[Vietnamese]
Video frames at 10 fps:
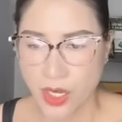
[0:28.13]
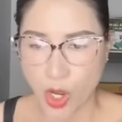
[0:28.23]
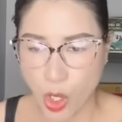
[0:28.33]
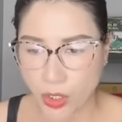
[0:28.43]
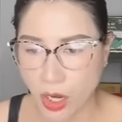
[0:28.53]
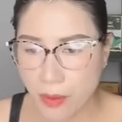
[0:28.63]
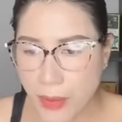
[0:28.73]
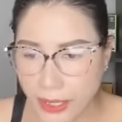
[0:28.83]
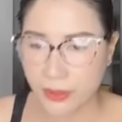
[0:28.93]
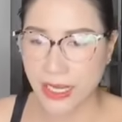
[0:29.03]
Còn ở
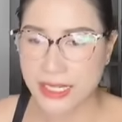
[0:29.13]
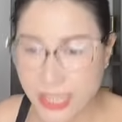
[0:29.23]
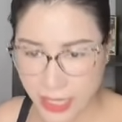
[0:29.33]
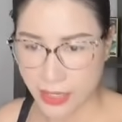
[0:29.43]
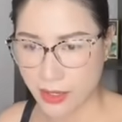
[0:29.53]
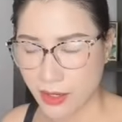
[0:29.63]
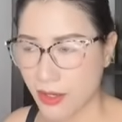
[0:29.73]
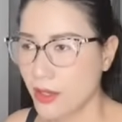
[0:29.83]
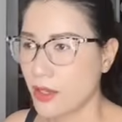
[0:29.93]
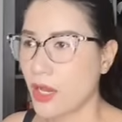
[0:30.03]
mình là gì?
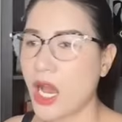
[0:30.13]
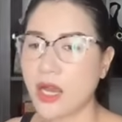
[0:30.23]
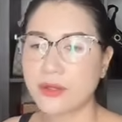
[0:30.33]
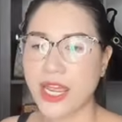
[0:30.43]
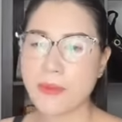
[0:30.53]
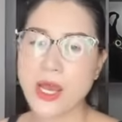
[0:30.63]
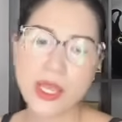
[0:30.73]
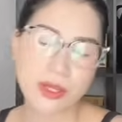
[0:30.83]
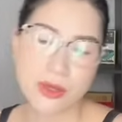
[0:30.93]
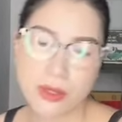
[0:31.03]
à, em
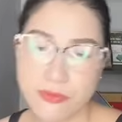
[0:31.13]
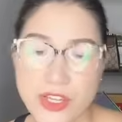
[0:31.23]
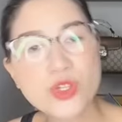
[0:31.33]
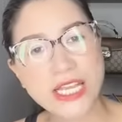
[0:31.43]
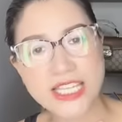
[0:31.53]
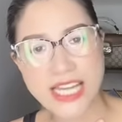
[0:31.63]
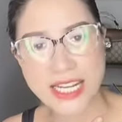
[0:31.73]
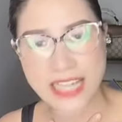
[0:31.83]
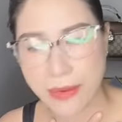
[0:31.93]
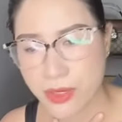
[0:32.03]
ơi ví dụ nhà chị đang
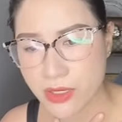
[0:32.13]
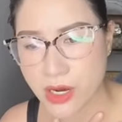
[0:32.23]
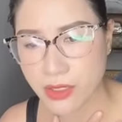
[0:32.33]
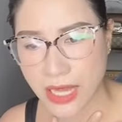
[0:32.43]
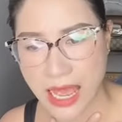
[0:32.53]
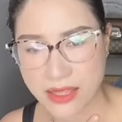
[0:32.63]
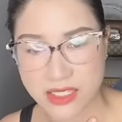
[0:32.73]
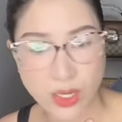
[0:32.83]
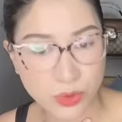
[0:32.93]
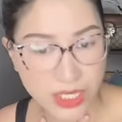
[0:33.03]
trả mức lương là
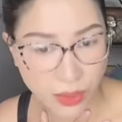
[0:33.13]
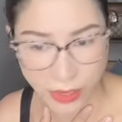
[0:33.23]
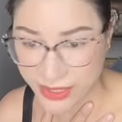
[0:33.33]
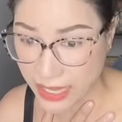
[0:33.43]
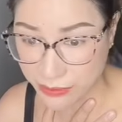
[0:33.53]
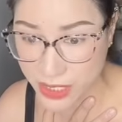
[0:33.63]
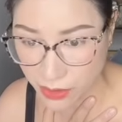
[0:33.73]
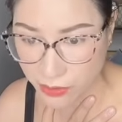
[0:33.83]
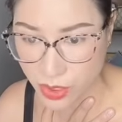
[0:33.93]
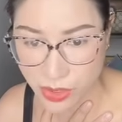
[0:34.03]
6 triệu hay 8 triệu
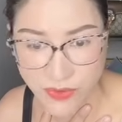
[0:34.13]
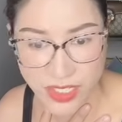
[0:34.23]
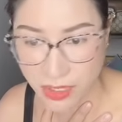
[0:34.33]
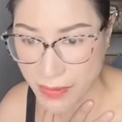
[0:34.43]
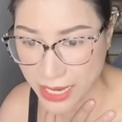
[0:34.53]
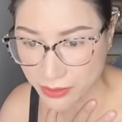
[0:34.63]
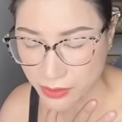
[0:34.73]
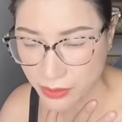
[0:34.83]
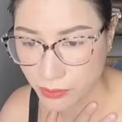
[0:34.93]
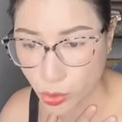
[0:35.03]
cho nhân viên chạy bàn
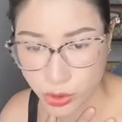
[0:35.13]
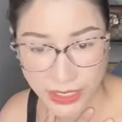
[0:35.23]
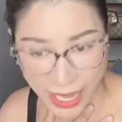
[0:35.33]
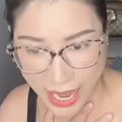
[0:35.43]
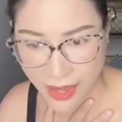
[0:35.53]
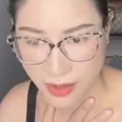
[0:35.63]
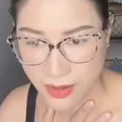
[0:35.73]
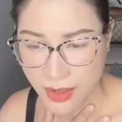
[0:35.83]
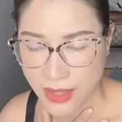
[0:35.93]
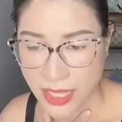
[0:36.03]
một ca
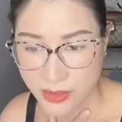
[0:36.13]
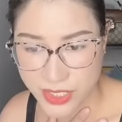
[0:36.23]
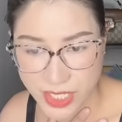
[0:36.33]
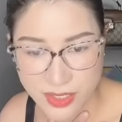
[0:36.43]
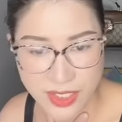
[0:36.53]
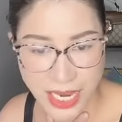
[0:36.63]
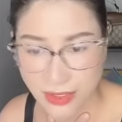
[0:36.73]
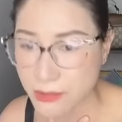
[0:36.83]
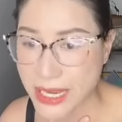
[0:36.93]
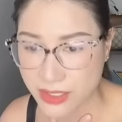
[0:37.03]
là từ 9 giờ sáng
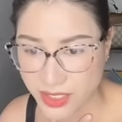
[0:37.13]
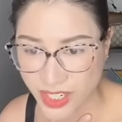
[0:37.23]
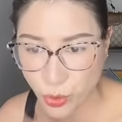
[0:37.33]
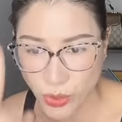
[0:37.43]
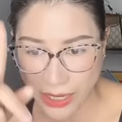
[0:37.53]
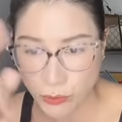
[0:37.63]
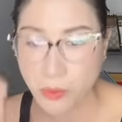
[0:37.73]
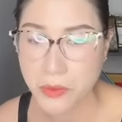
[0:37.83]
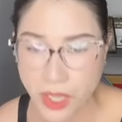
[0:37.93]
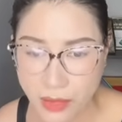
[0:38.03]
đến 3 giờ chiều nuôi ăn một
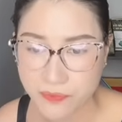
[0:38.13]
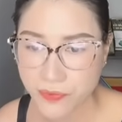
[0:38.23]
bữa